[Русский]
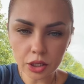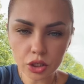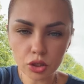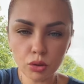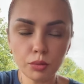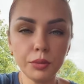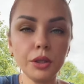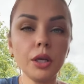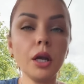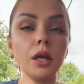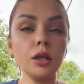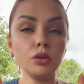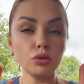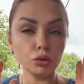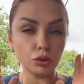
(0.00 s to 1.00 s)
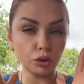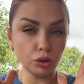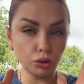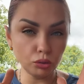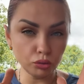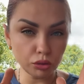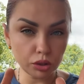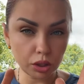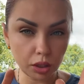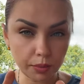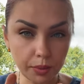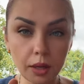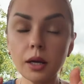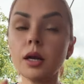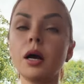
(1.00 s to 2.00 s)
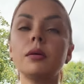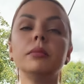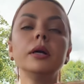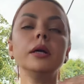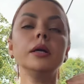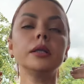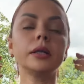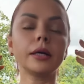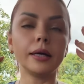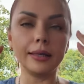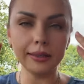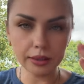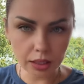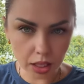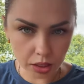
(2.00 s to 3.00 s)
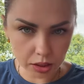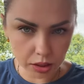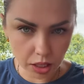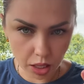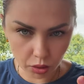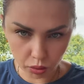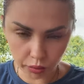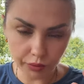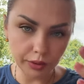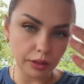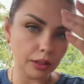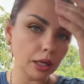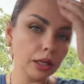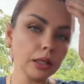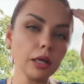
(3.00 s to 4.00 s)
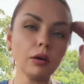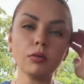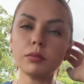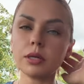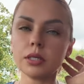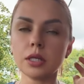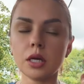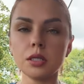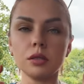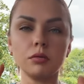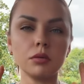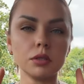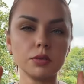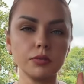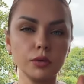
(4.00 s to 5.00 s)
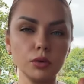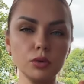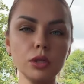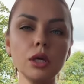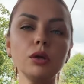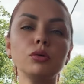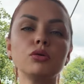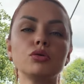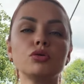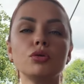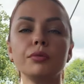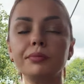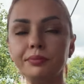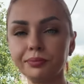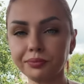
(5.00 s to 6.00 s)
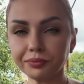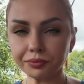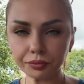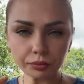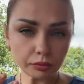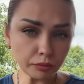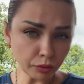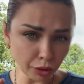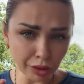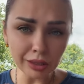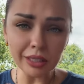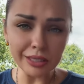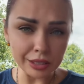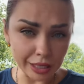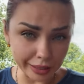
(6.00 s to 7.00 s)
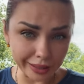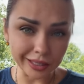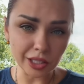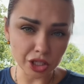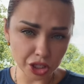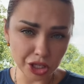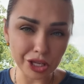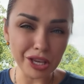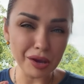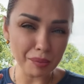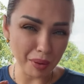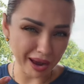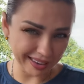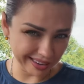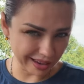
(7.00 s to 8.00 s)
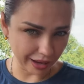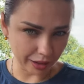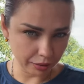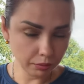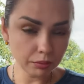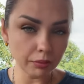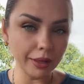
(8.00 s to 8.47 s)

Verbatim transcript: Дальше у меня идет июньская программа. Это календарь здоровья. Да? Я вам рассказывала свою идею, то, что эта идея, конечно, не моя.